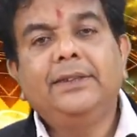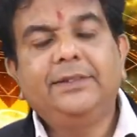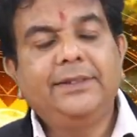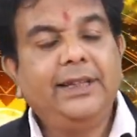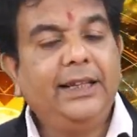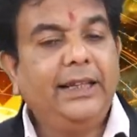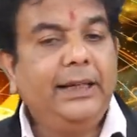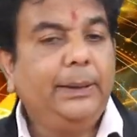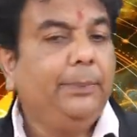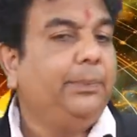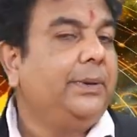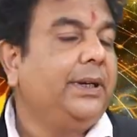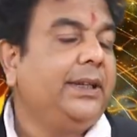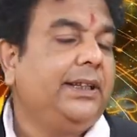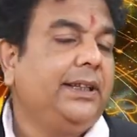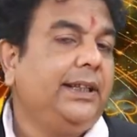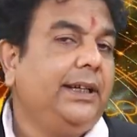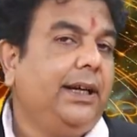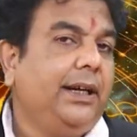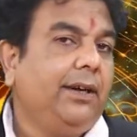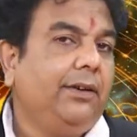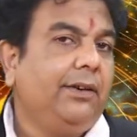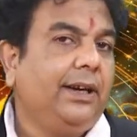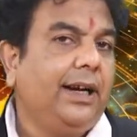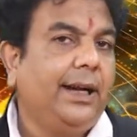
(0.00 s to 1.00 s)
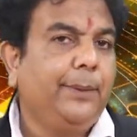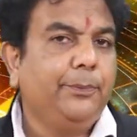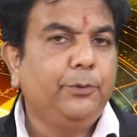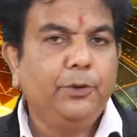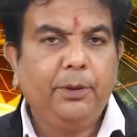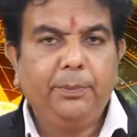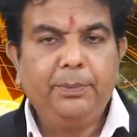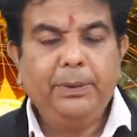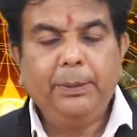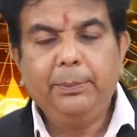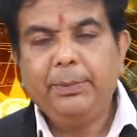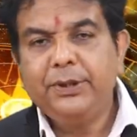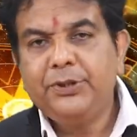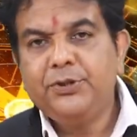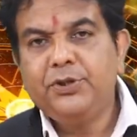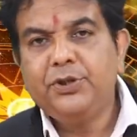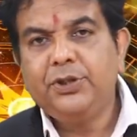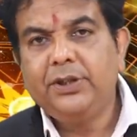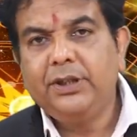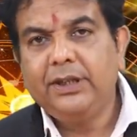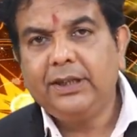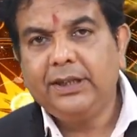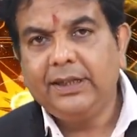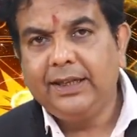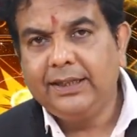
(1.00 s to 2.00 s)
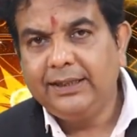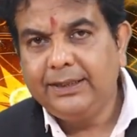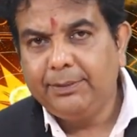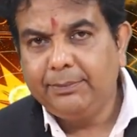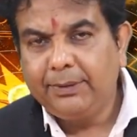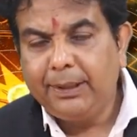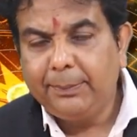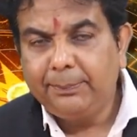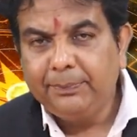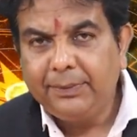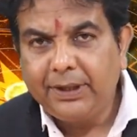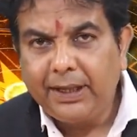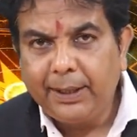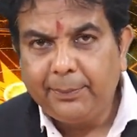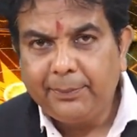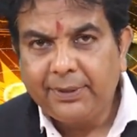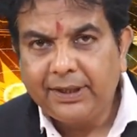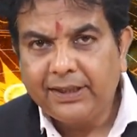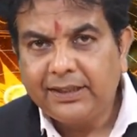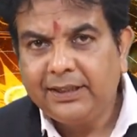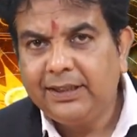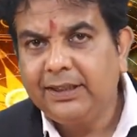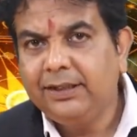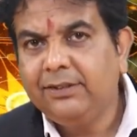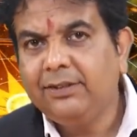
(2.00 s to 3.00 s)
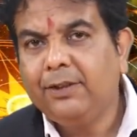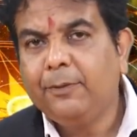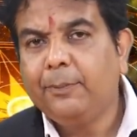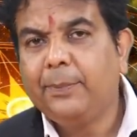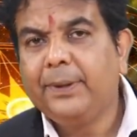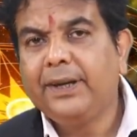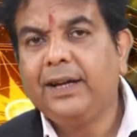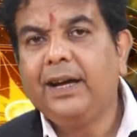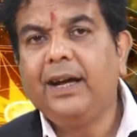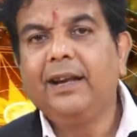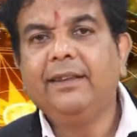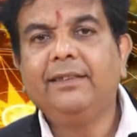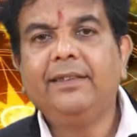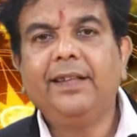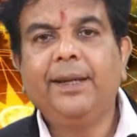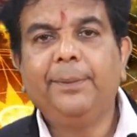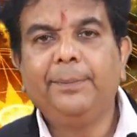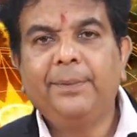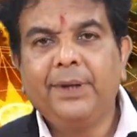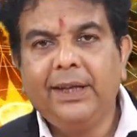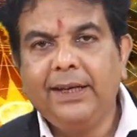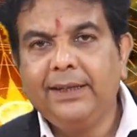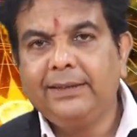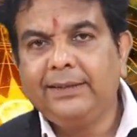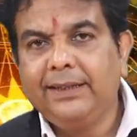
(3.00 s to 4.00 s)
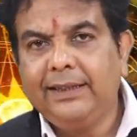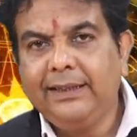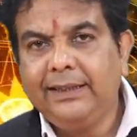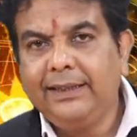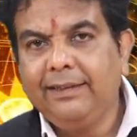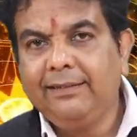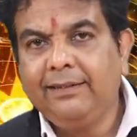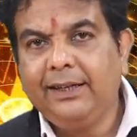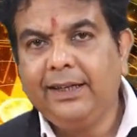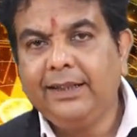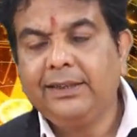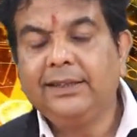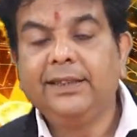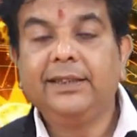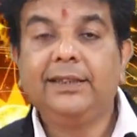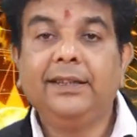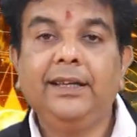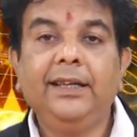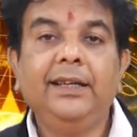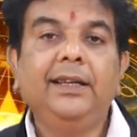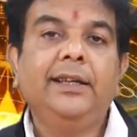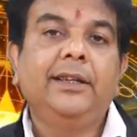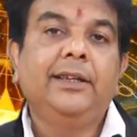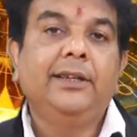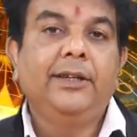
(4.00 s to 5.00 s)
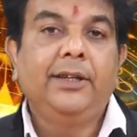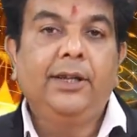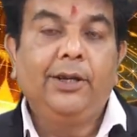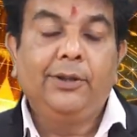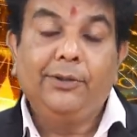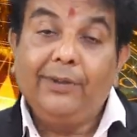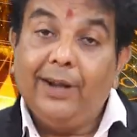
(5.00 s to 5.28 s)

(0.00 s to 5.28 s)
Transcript: झेलनी पड़ती है और आप जो अपने बच्चे का जब आप नाम रखते हैं और इस प्रकार से आप गलत तरीके से रख देते हैं